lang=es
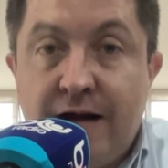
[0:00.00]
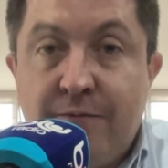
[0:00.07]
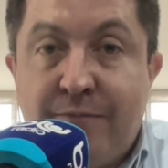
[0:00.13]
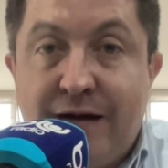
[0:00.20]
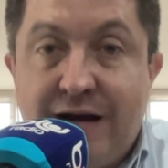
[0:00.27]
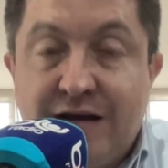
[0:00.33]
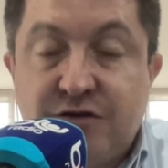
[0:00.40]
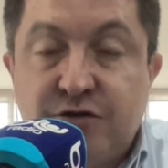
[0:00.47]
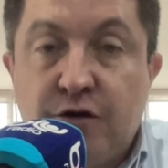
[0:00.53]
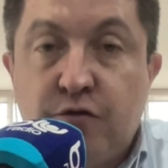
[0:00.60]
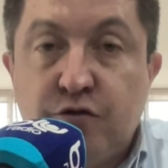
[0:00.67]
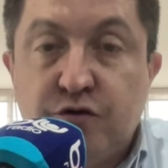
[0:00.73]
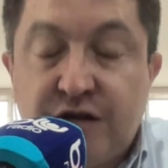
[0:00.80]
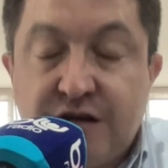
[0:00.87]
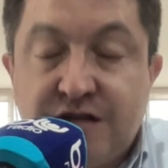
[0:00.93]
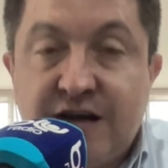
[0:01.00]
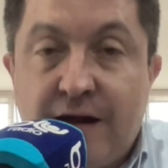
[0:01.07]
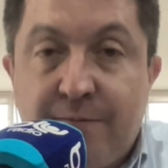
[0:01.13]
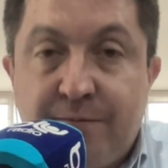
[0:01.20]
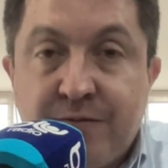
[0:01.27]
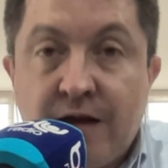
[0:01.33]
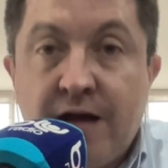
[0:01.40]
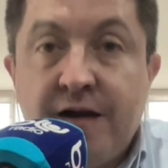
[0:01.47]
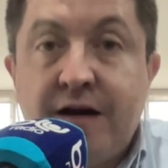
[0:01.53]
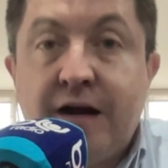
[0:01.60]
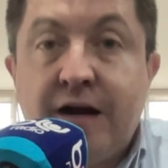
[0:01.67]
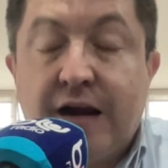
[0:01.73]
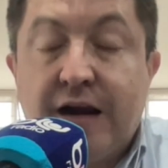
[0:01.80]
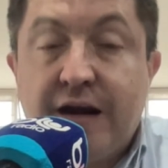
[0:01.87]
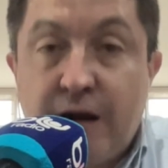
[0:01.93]
en el Palacio de Justicia.
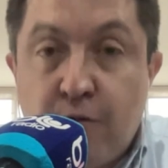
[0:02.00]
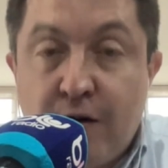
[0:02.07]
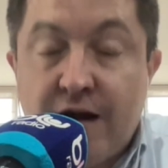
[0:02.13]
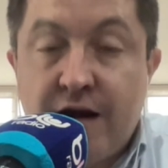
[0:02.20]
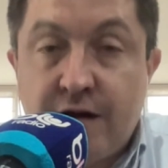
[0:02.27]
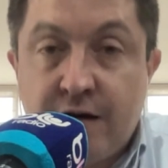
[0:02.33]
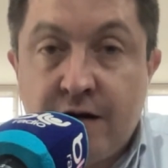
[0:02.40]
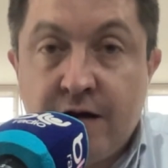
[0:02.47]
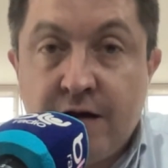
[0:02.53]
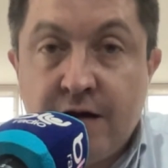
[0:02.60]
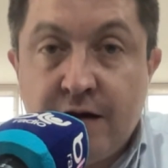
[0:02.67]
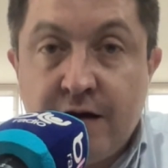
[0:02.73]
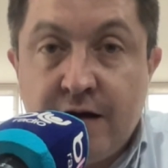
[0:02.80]
René Guarín